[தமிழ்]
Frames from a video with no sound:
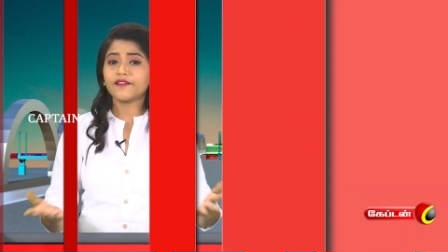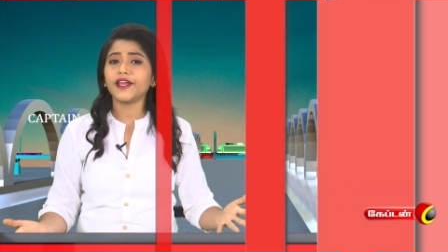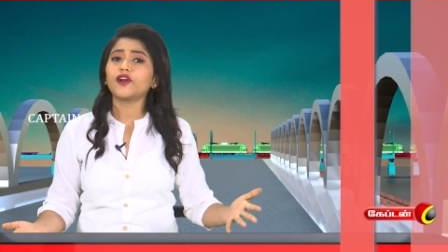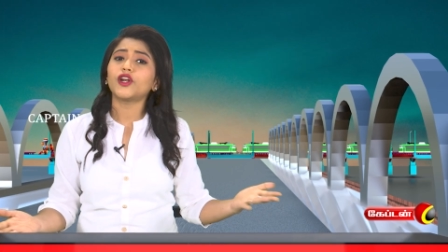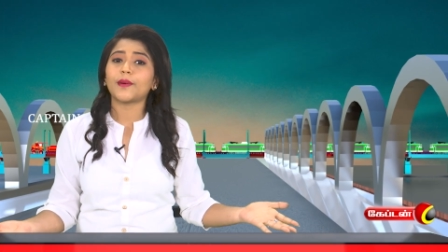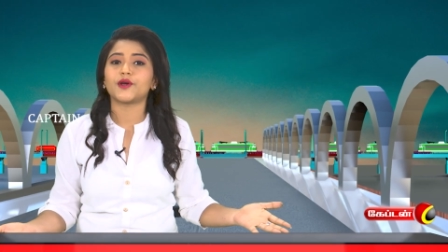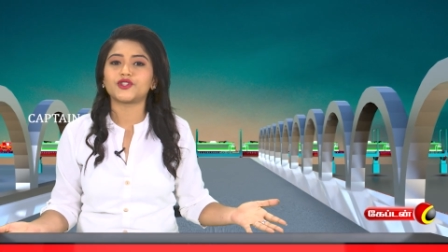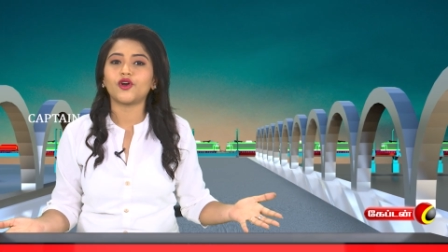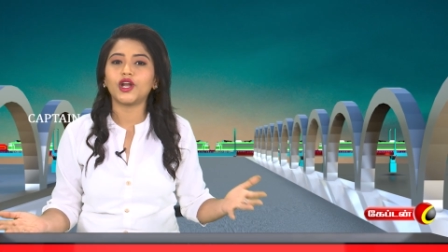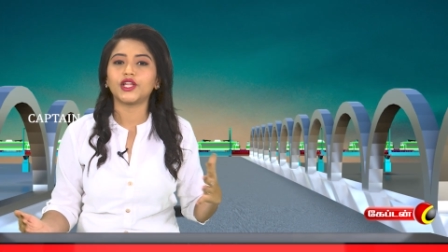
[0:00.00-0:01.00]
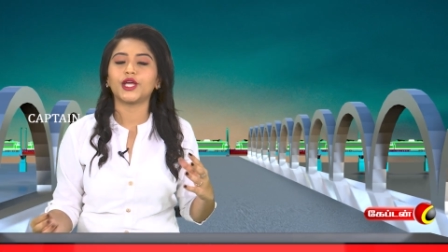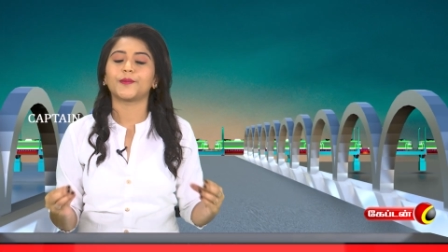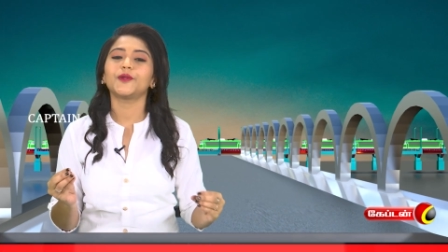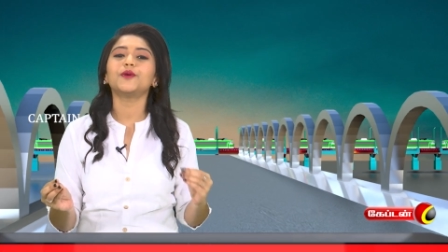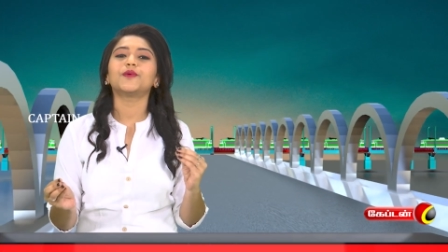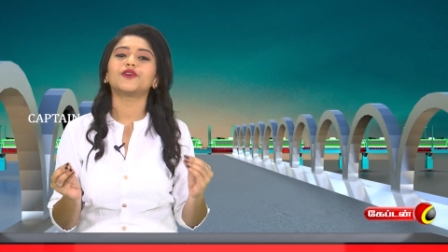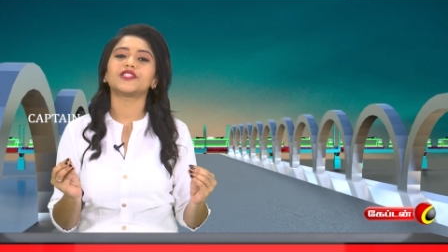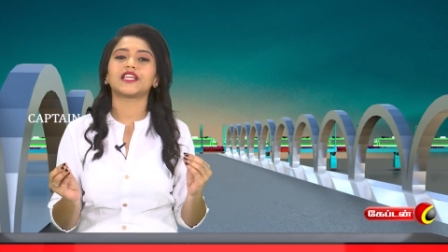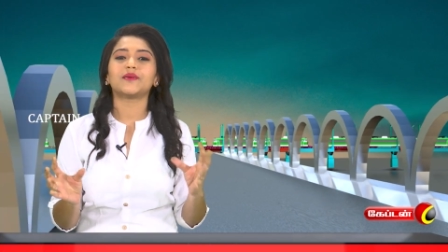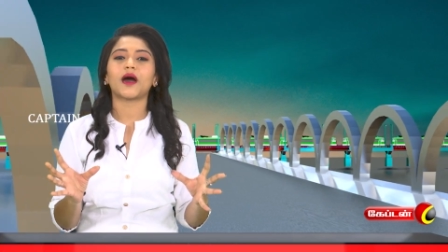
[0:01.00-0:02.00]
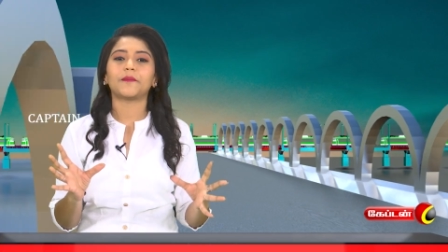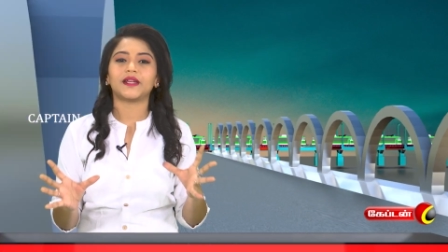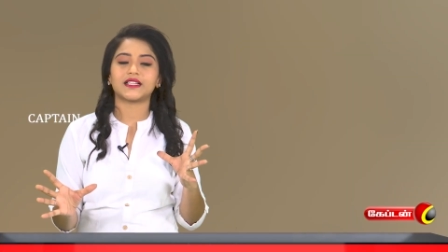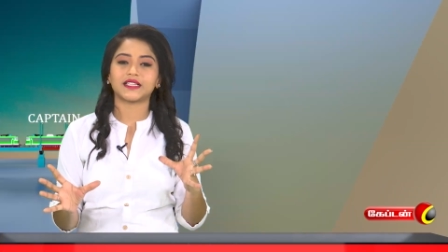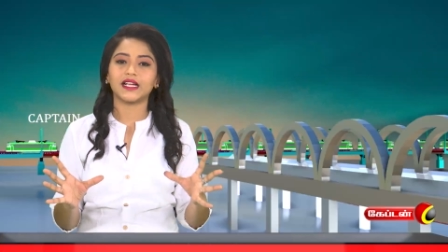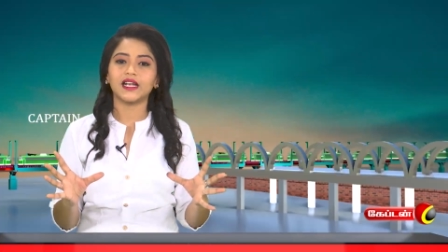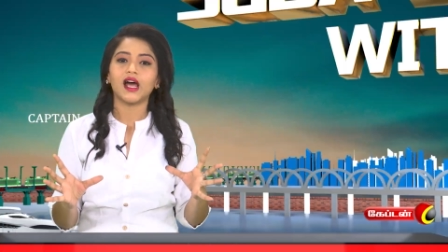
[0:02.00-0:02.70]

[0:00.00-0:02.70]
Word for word: வரைக்கும் நம்ம ஷோவில் வந்து புது புது சினிமா அப்டேட்ஸ்கள்